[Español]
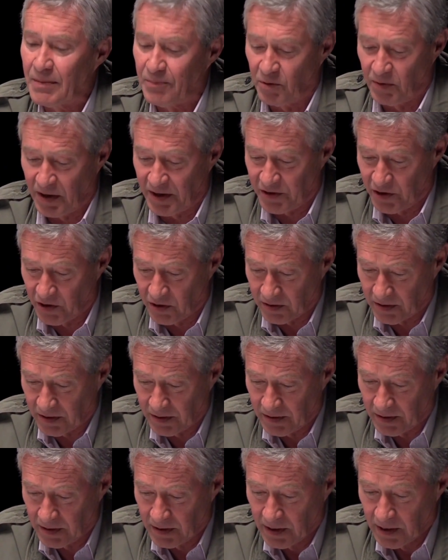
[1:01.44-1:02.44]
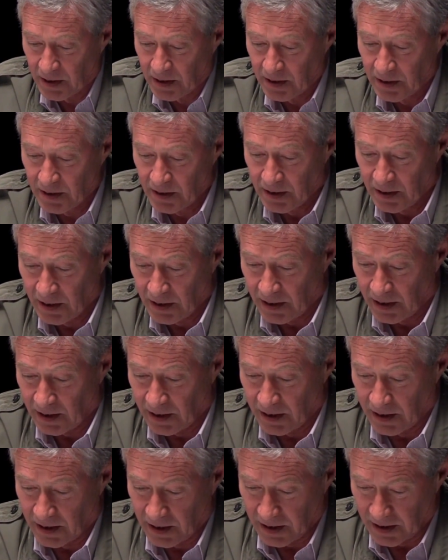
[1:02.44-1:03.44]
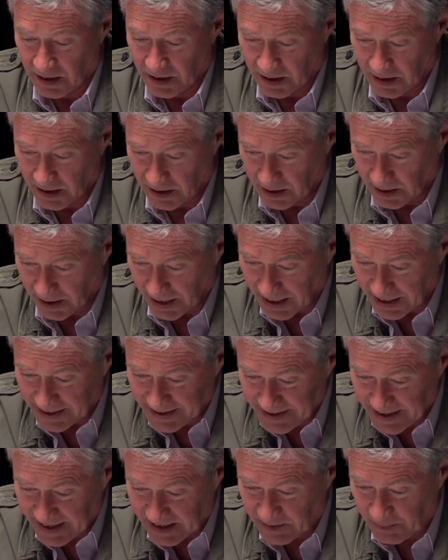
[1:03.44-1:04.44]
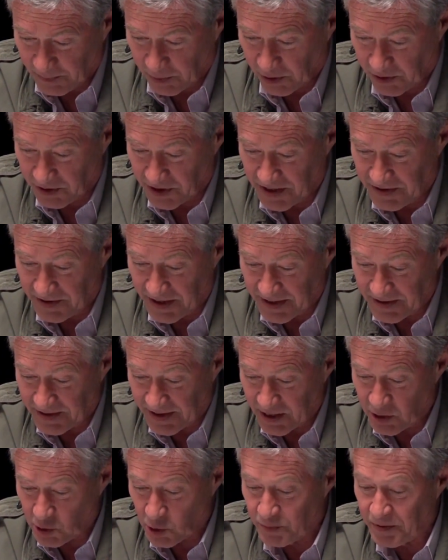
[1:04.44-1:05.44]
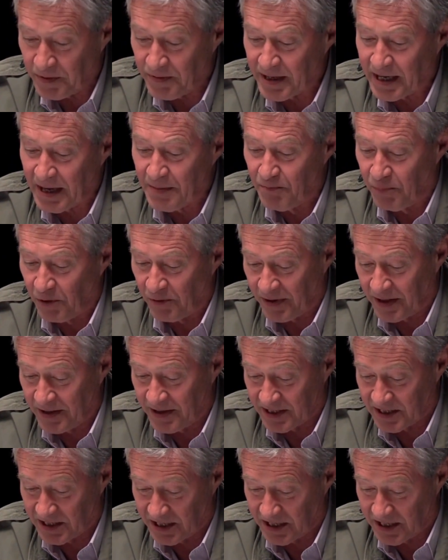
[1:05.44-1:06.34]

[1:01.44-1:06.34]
la población. Eh, el 10% de entre ellos viven en pobreza